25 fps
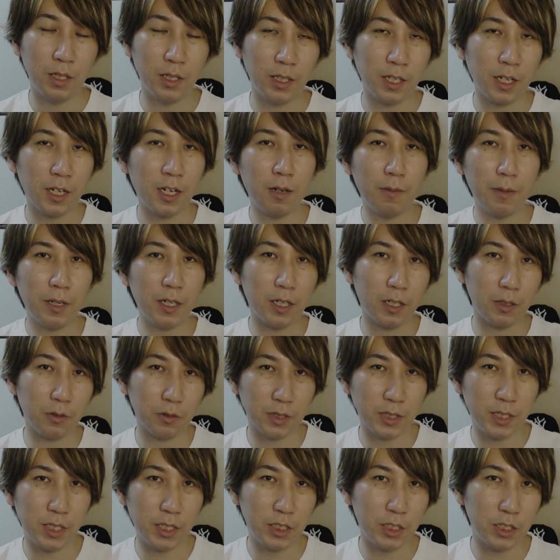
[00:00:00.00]
高浜原
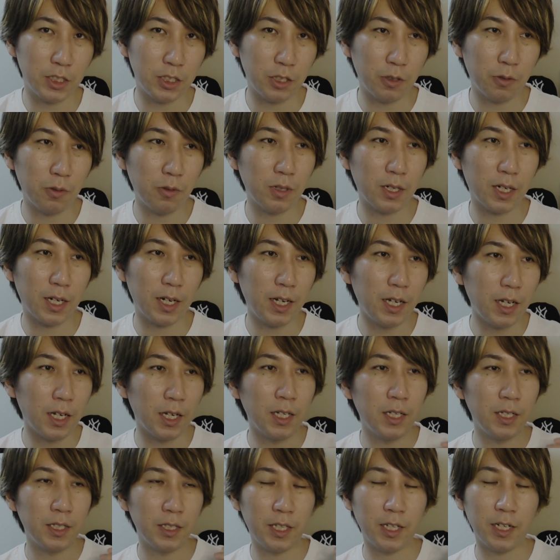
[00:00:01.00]
の精神日本から
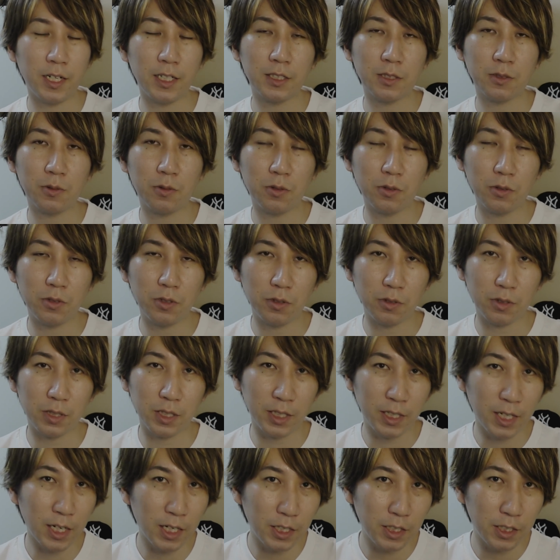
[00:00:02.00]
照らすことによって
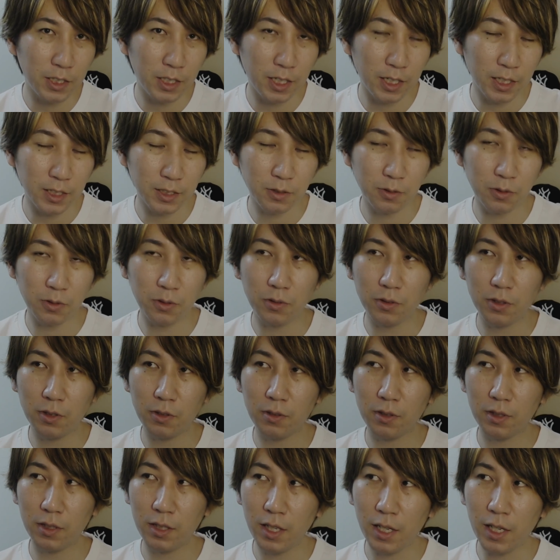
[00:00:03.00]
光に照らすことに
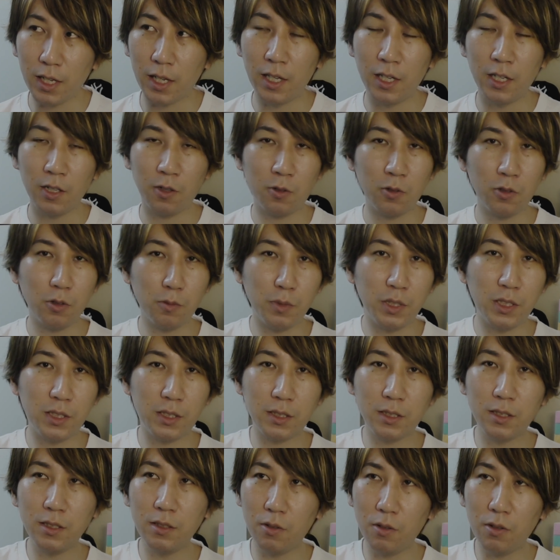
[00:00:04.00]
よってこの3
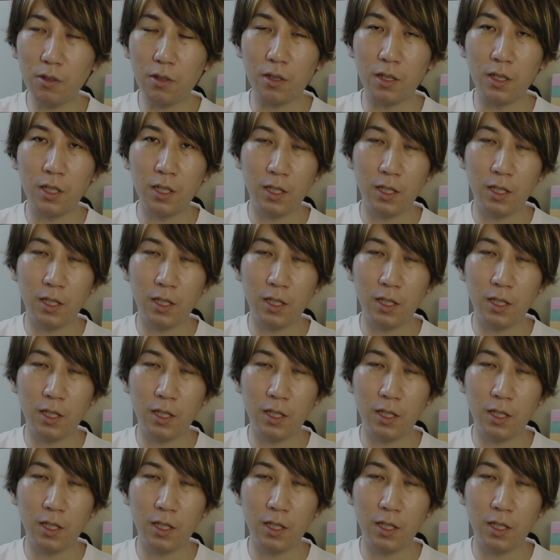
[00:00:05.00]
つの